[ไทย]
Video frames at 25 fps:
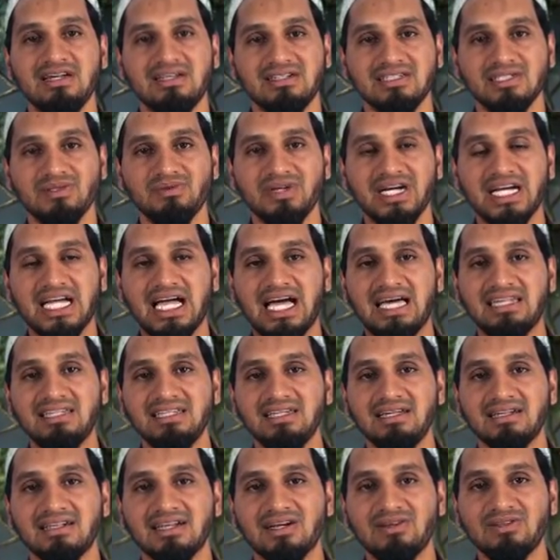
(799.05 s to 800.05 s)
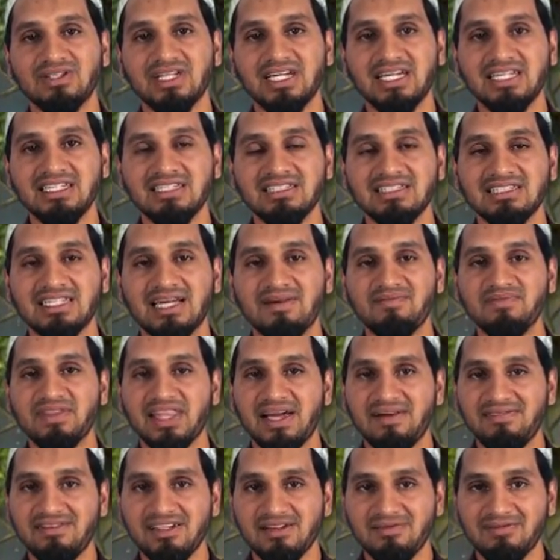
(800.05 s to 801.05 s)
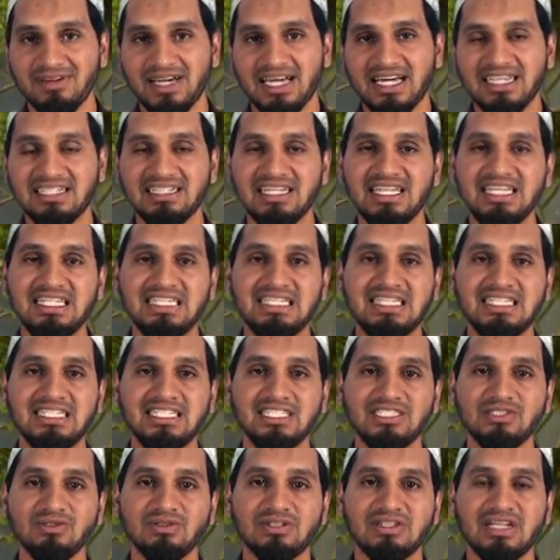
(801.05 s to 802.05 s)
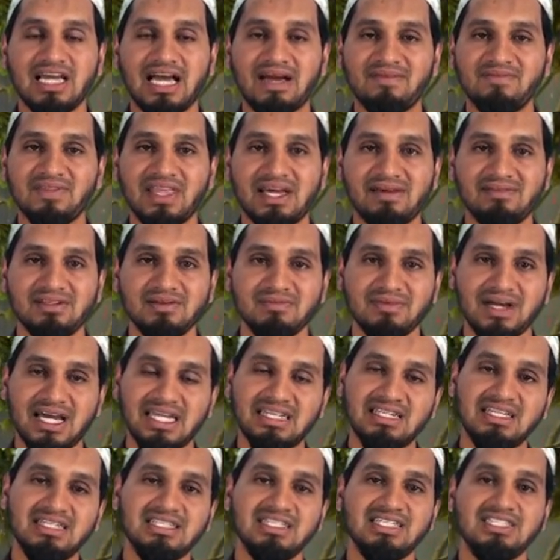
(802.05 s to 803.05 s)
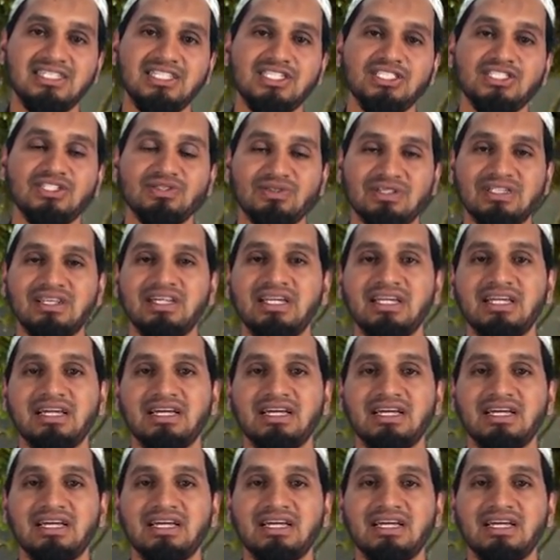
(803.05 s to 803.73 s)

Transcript: หรือว่าการที่เรานั้นทำน้ำละหมาดให้ดีที่สุด อาบน้ำละหมาดให้ดีที่สุด